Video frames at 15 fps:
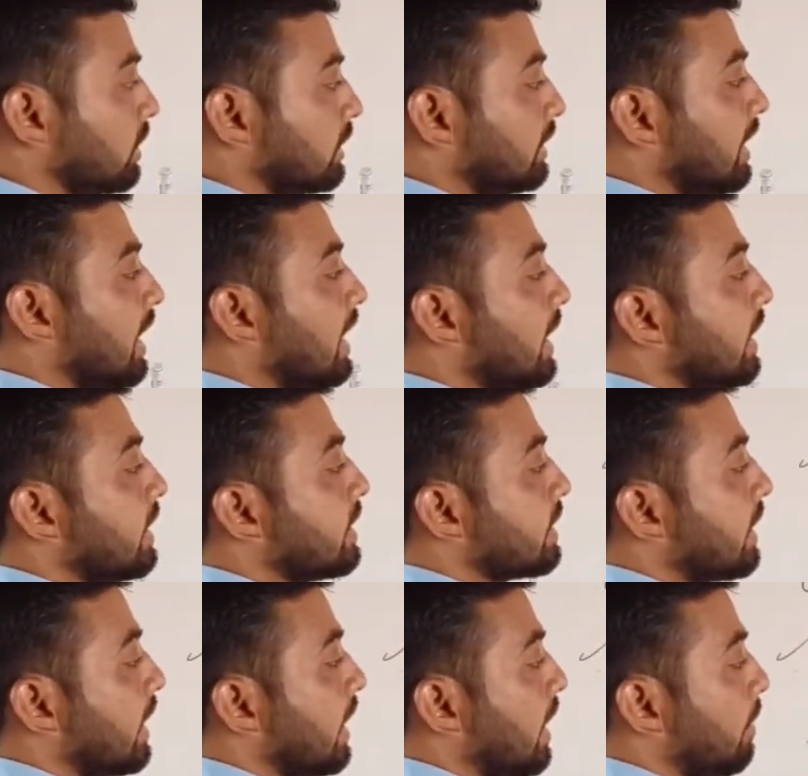सकता है इट
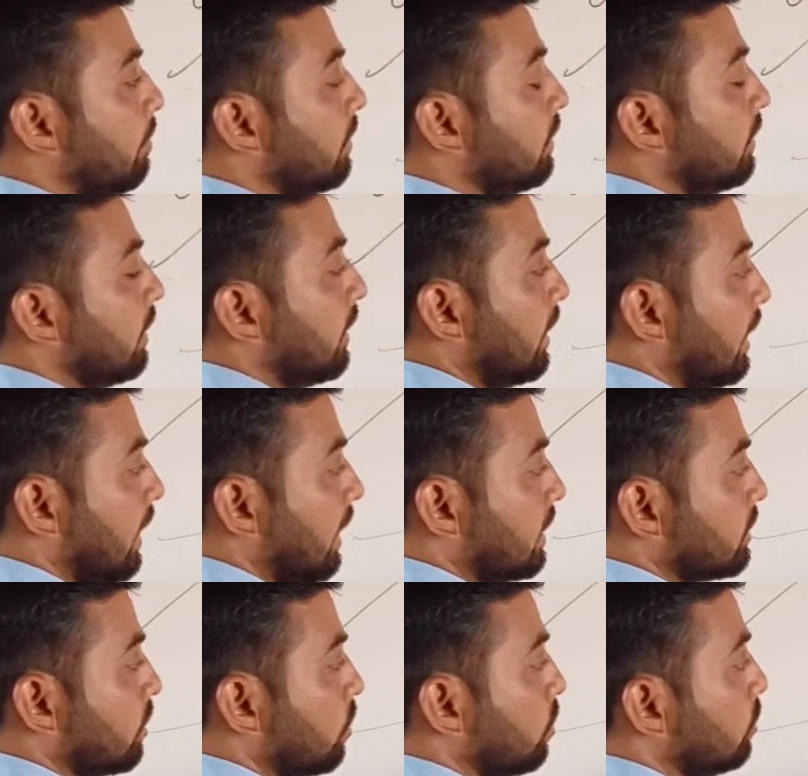कैन हैपन
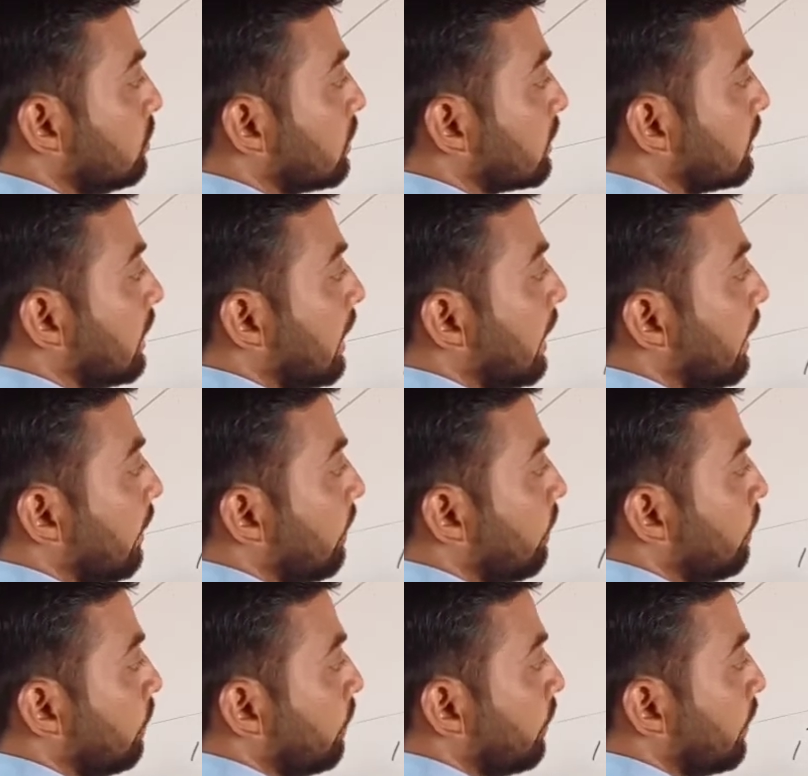ऐसा हो सकता है
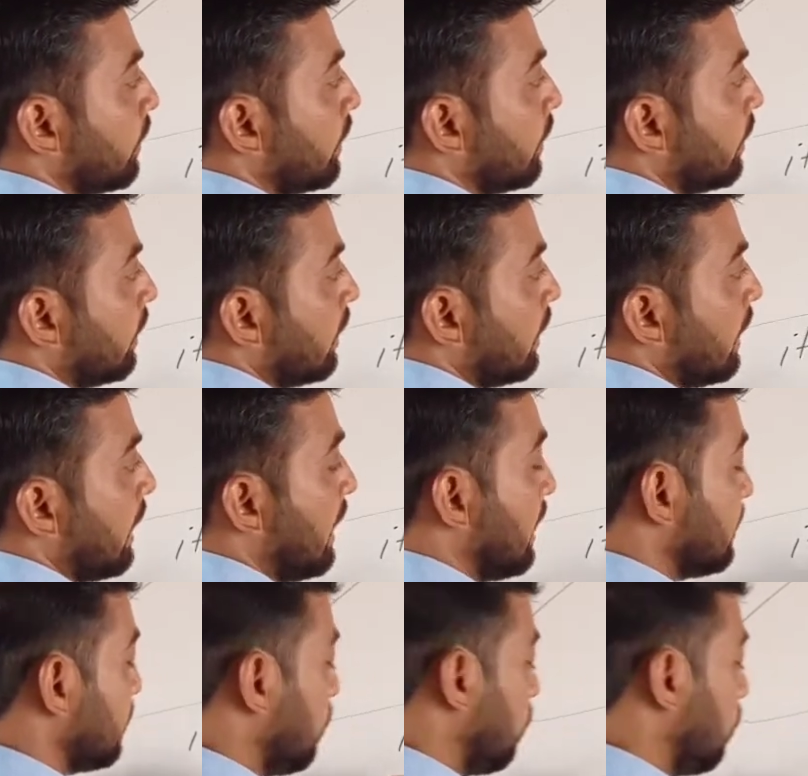
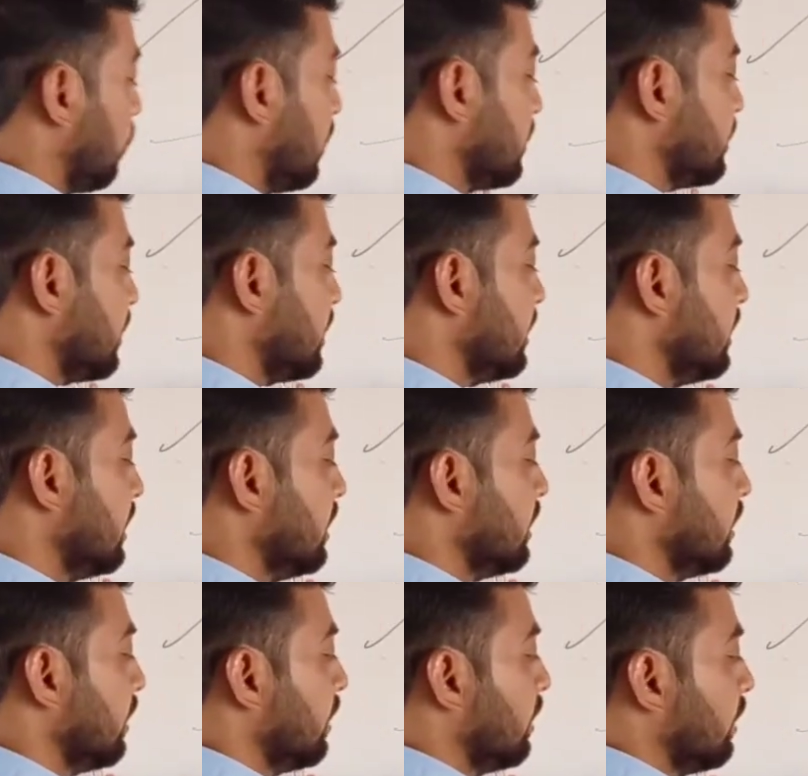ऐसा होना चाहिए
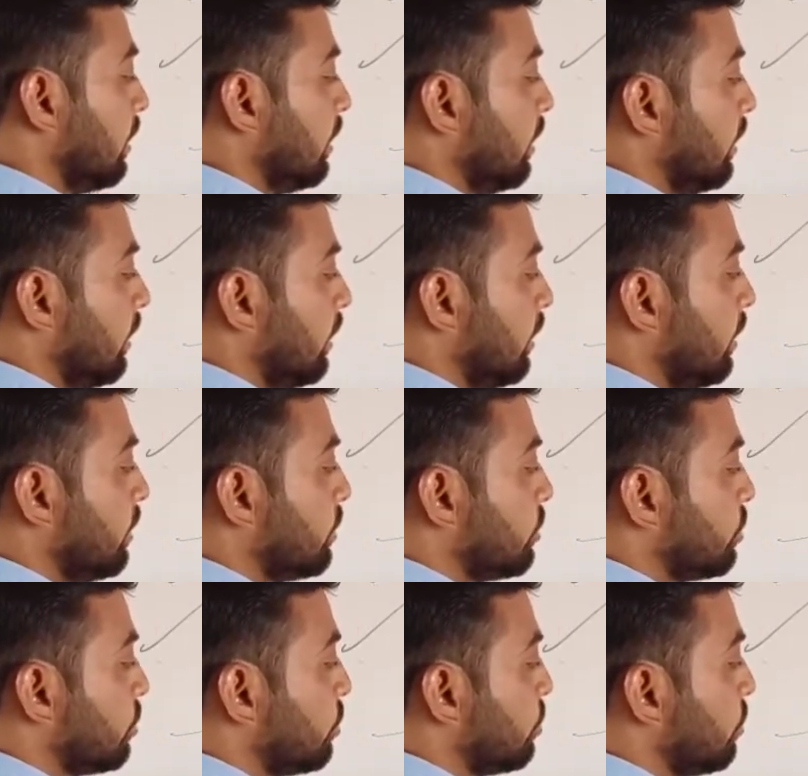इट
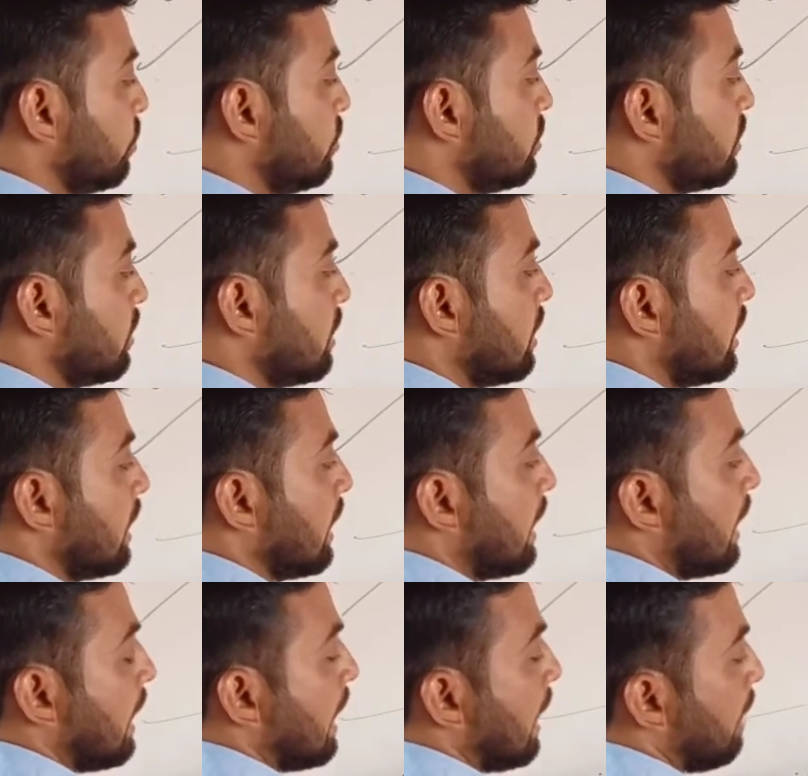शुड
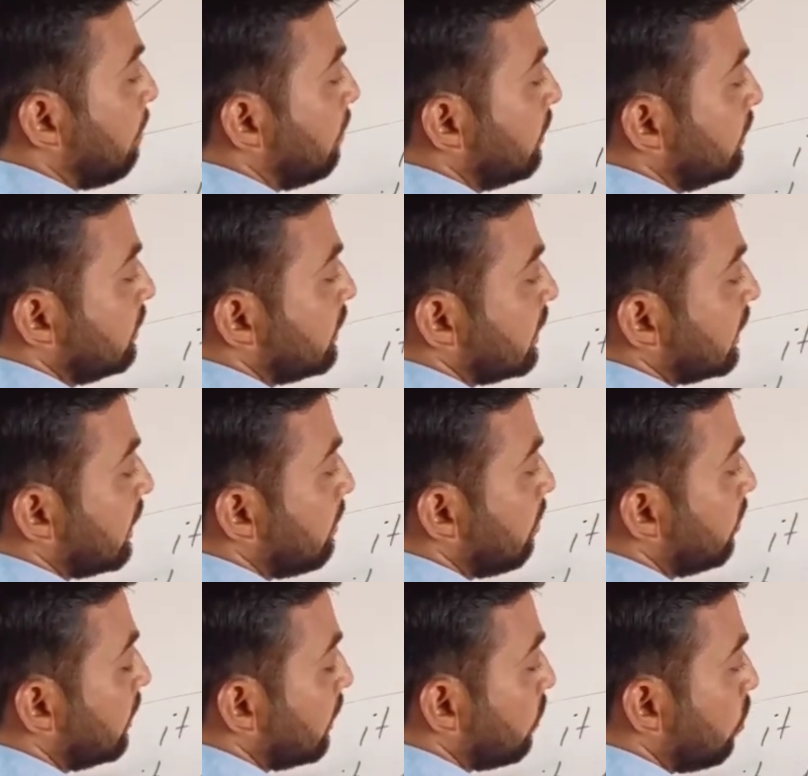हैपन जैसे कि
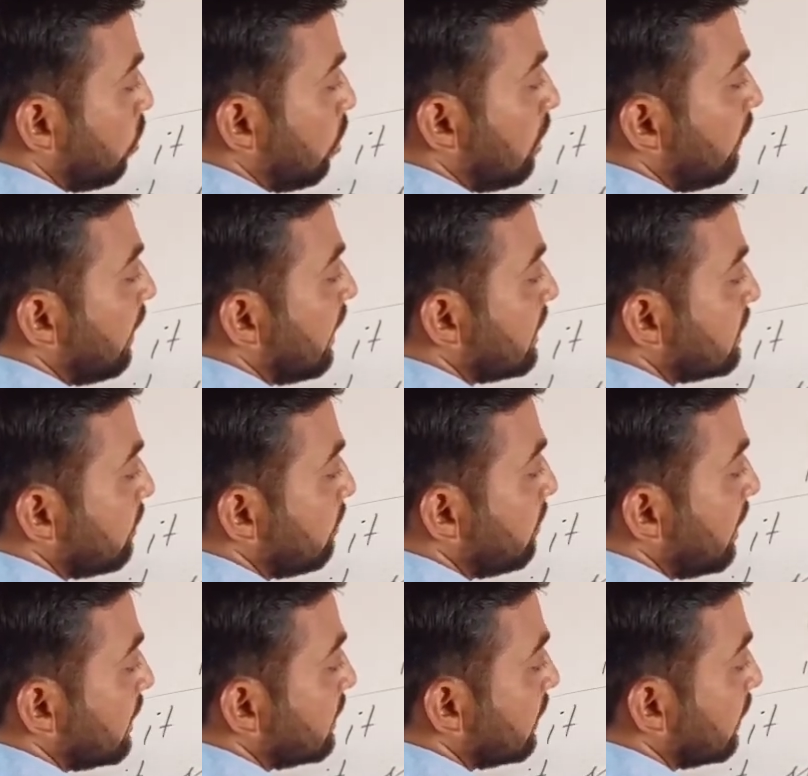बोलते हैं कोरोना वायरस अब
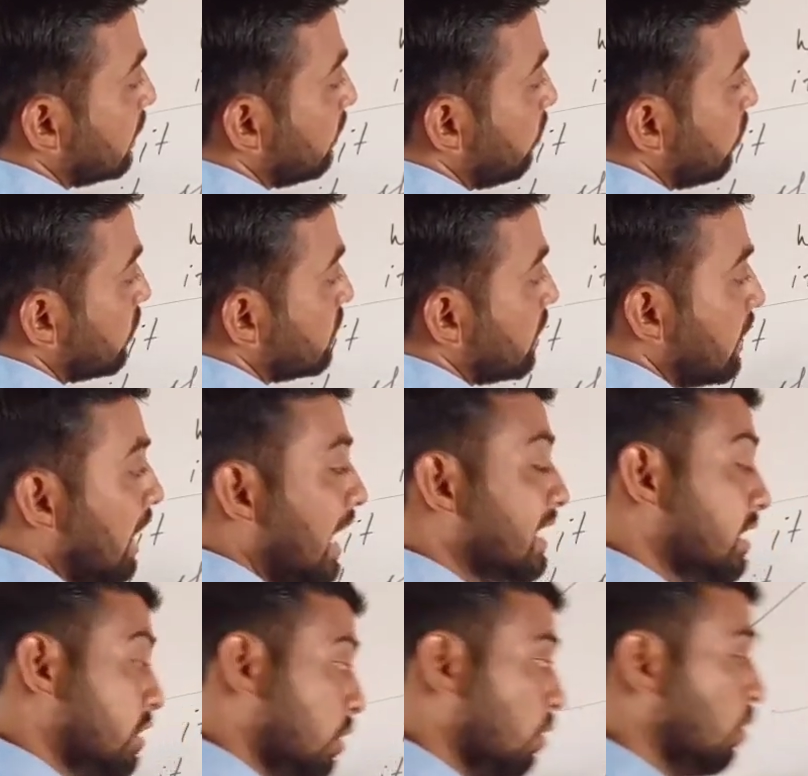यहाँ से ख़त्म होना चाहिए यहाँ
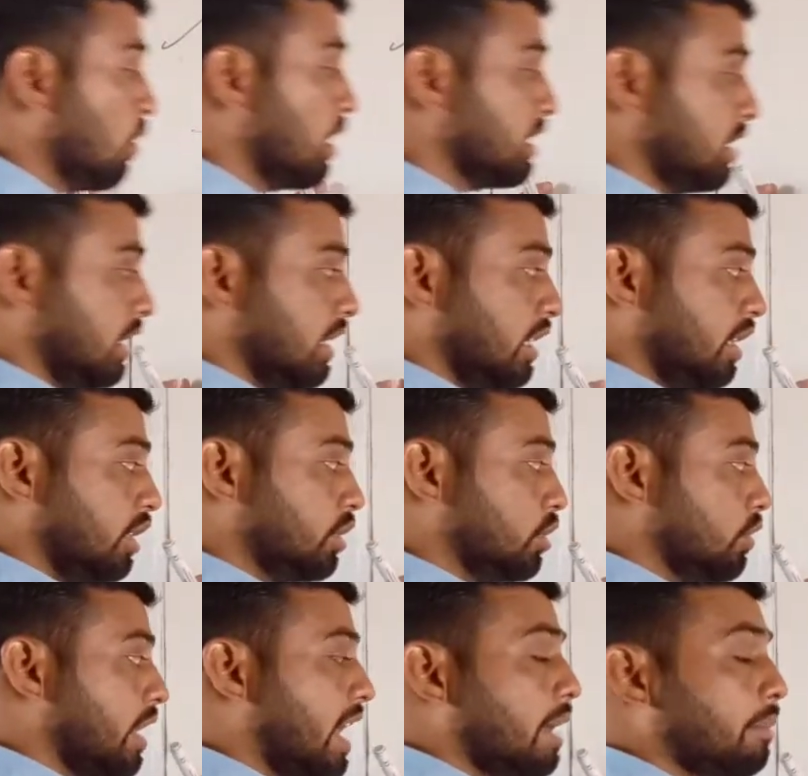ऐसा जरूर होना चाहिए इट
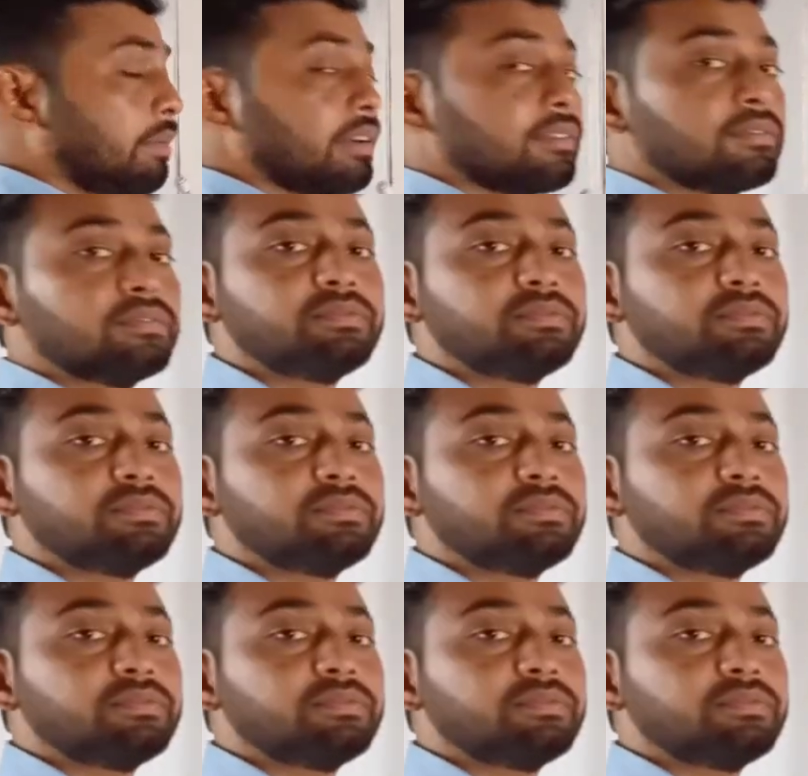शुड हैपन